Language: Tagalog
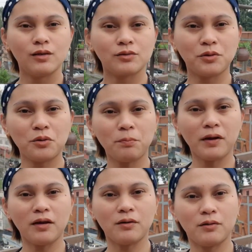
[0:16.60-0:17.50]
So yung
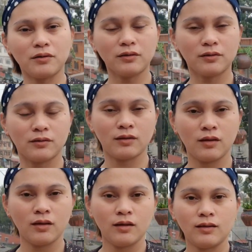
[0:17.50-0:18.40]
panahon,
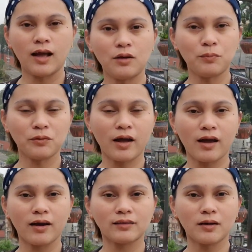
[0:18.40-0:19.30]
lalo pong
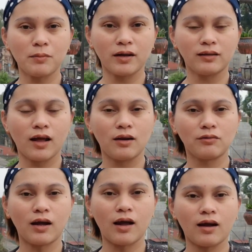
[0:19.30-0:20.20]
nakakatamad,
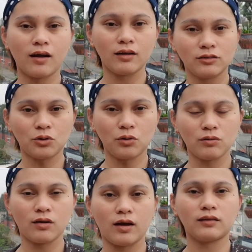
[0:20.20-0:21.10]
lalong nakakaantok
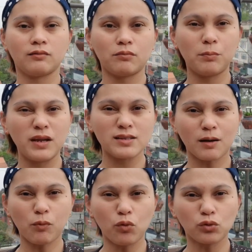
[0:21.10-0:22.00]
at mabilis
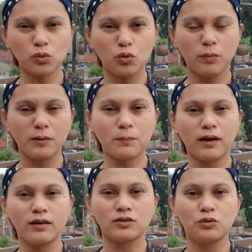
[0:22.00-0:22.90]
ka pong gutumin
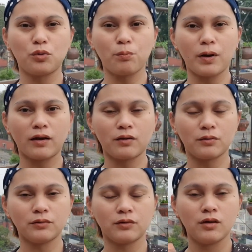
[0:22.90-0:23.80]
pag ganito yung
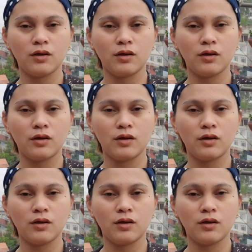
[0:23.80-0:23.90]
panahon.